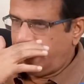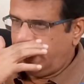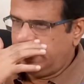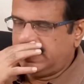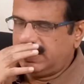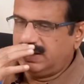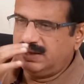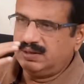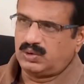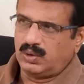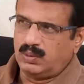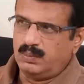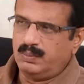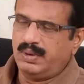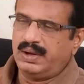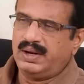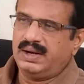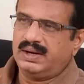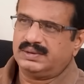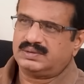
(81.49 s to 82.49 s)
అయితే ఈ
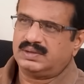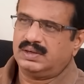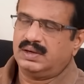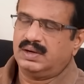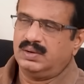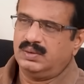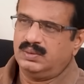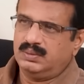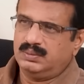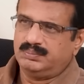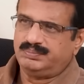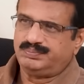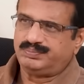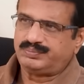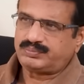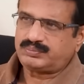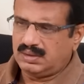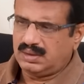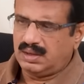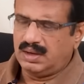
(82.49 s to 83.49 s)
తొంభై లక్షల్లో
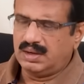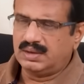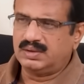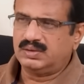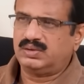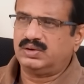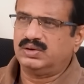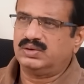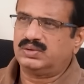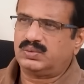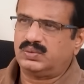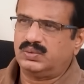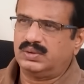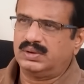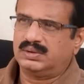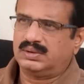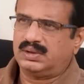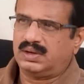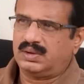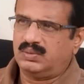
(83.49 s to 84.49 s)
కార్డు
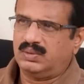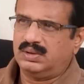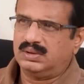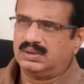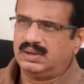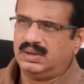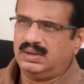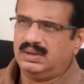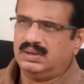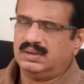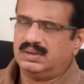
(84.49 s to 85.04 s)
తీసుకున్న తర్వాత